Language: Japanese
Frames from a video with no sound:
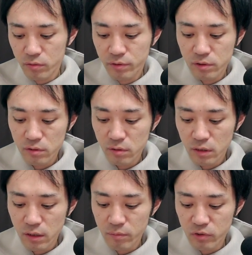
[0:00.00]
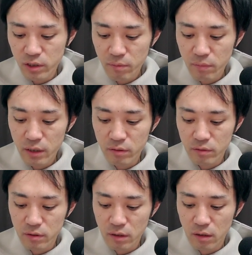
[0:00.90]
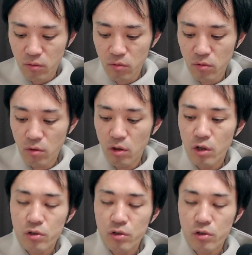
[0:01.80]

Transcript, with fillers: 普通って無線マイクってこの